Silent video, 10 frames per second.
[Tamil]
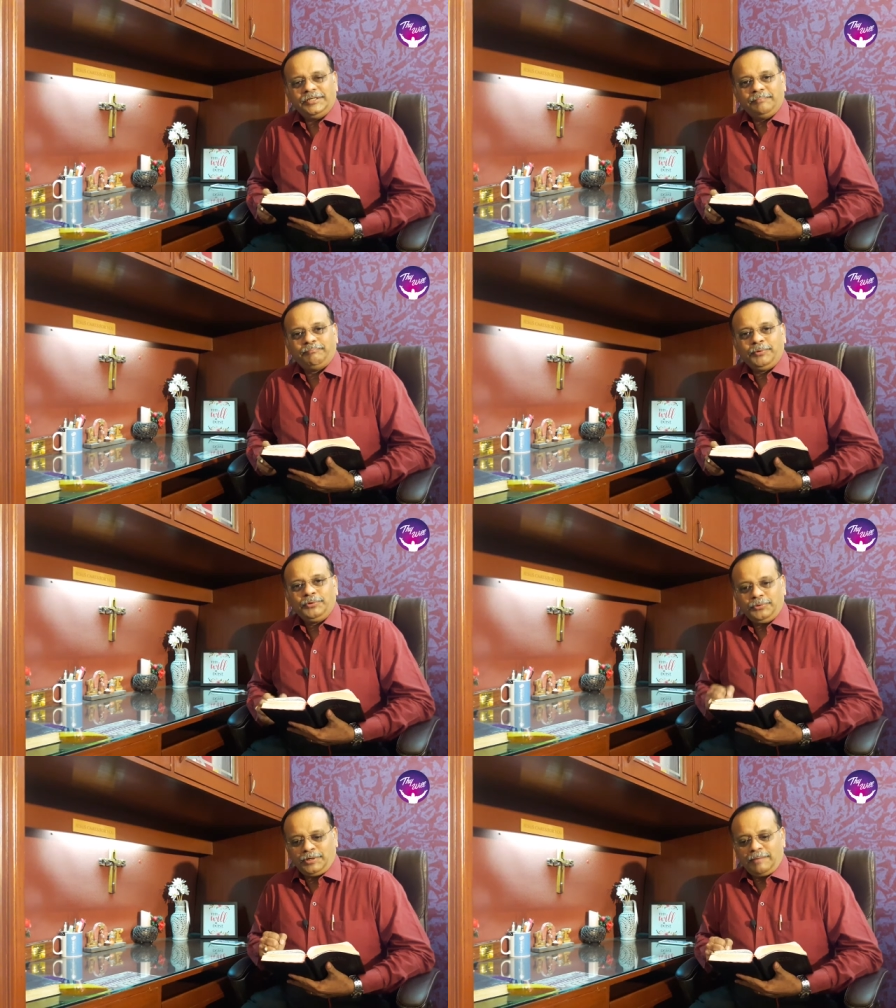
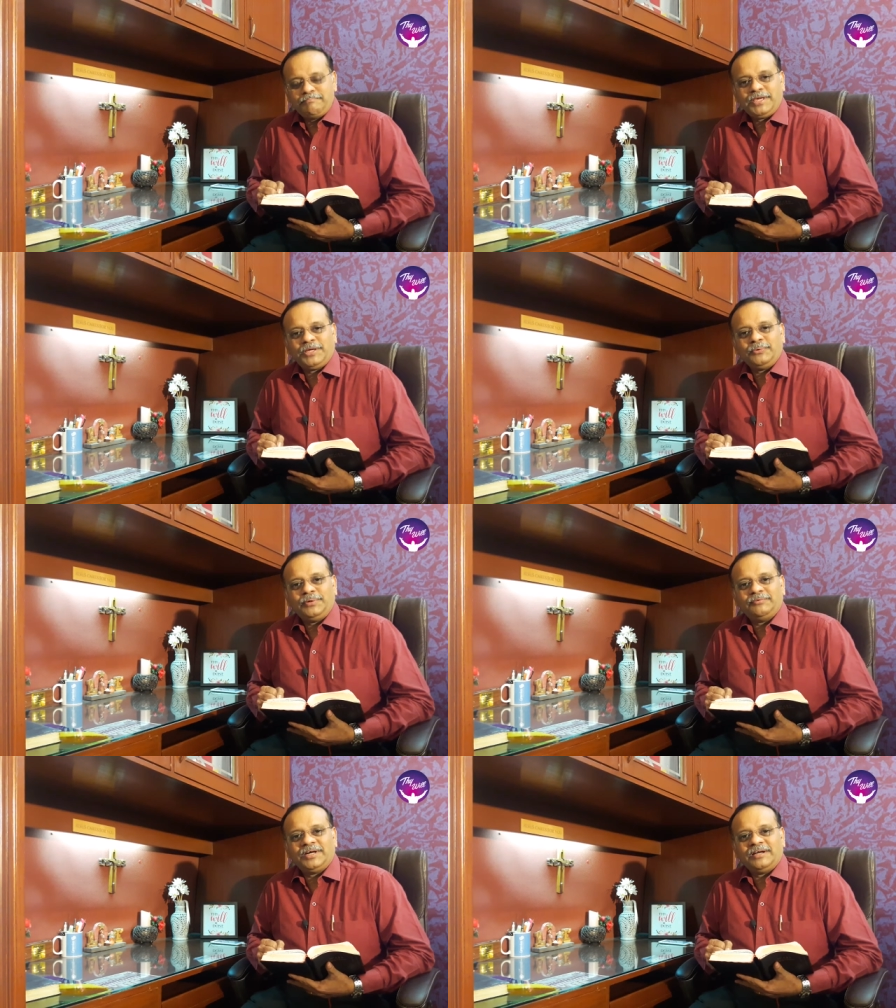எப்பொழுதும் நம்பிக்கை
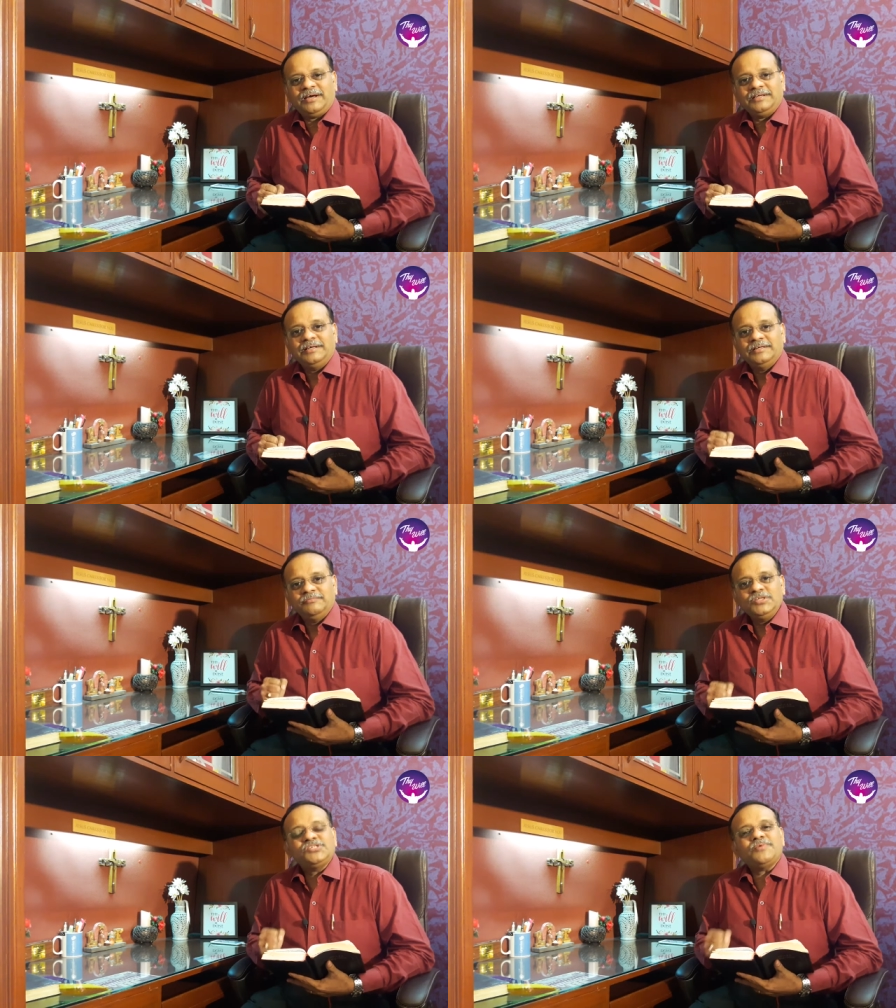உள்ளவர்களாய்
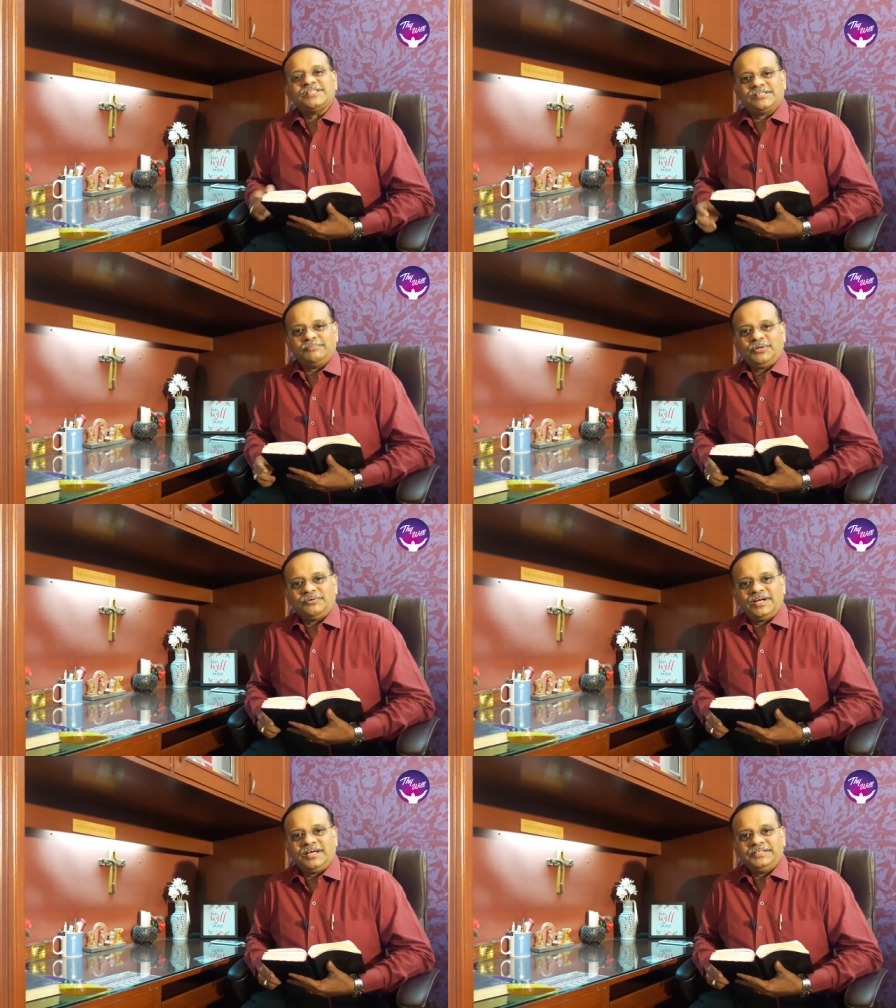விசுவாசம்
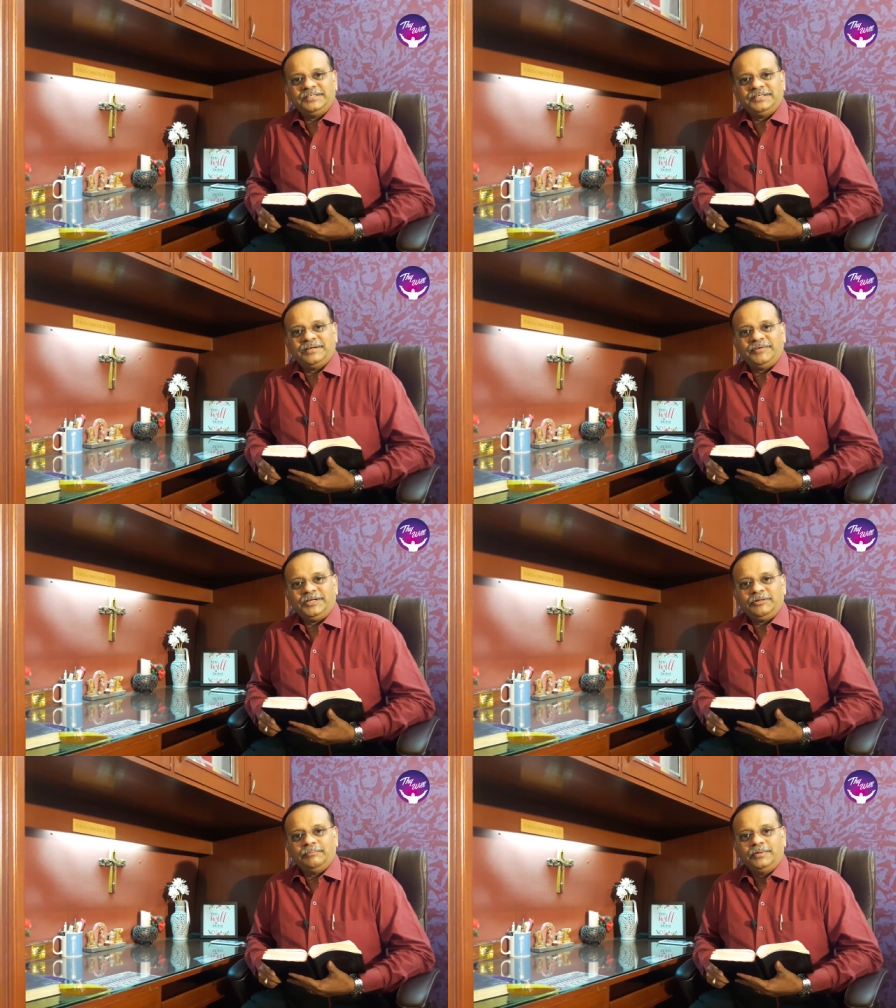உள்ளவர்களாய் இருக்க
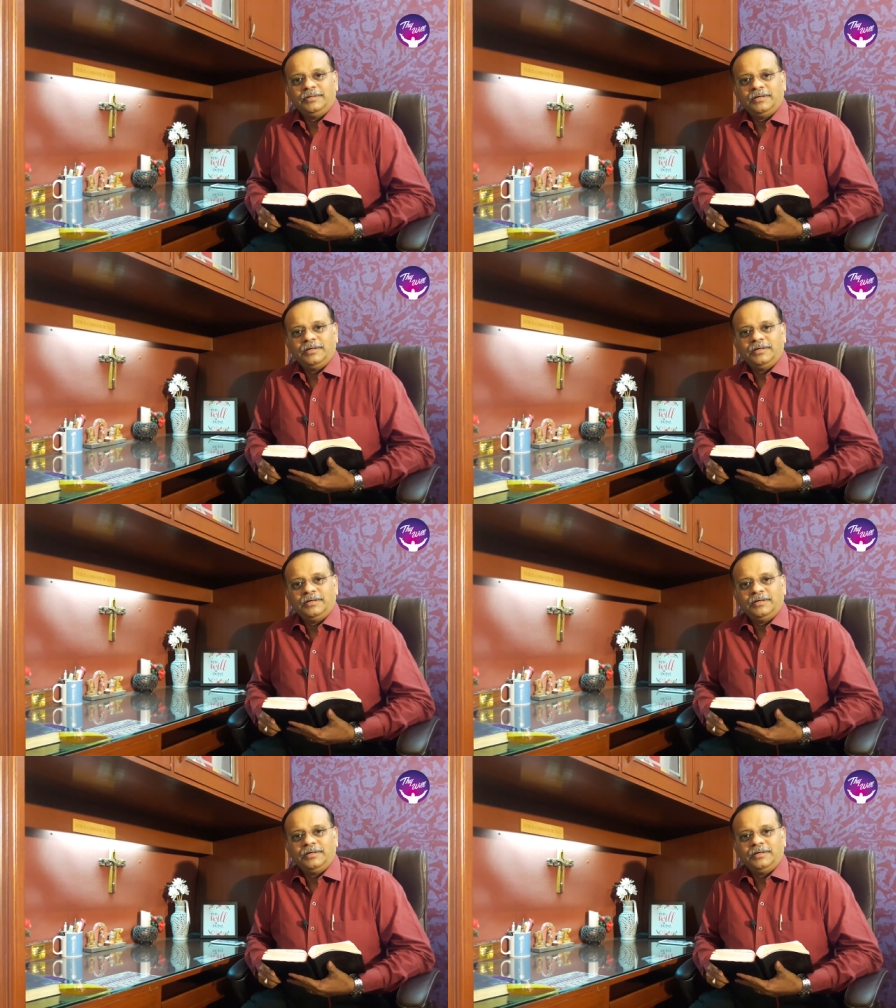வேண்டும்